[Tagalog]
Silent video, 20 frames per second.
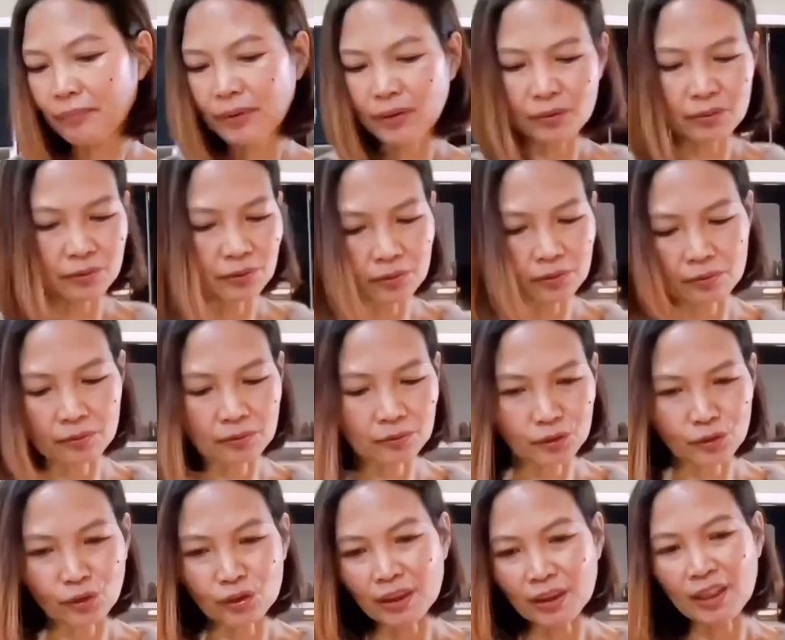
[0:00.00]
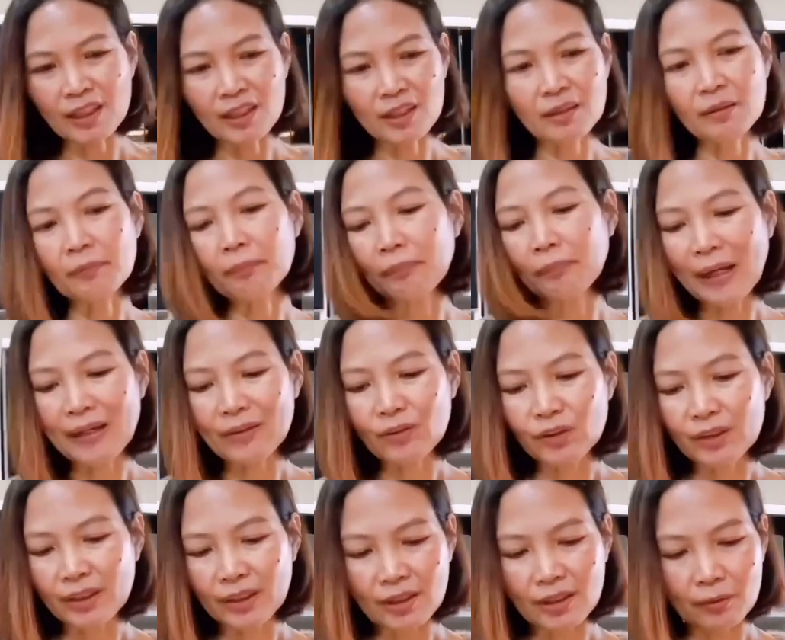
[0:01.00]
Pero yung totaling
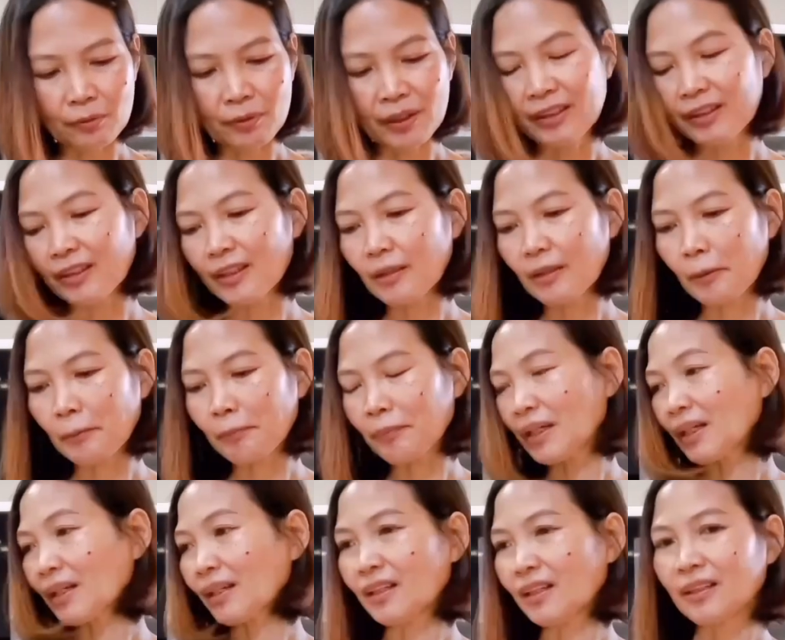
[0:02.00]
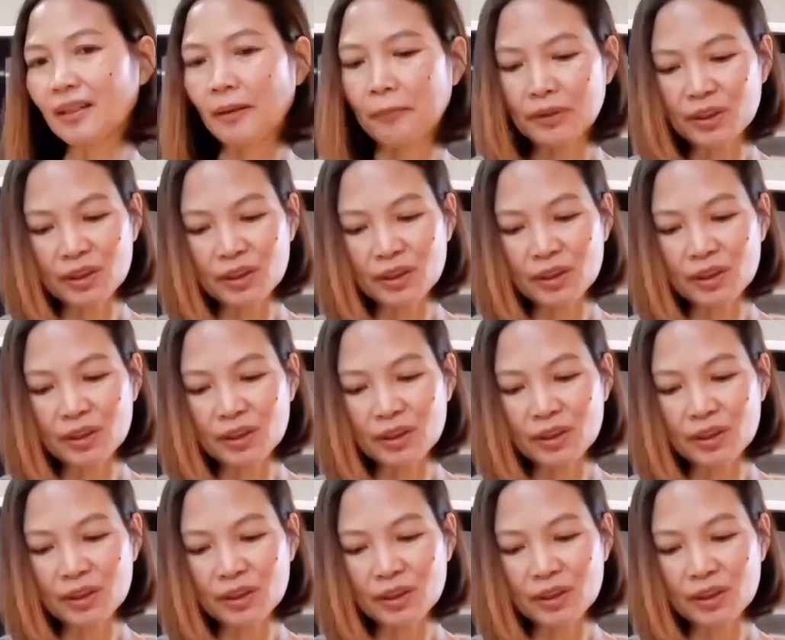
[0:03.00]
pamin niya ginawa, hindi naman pinakita.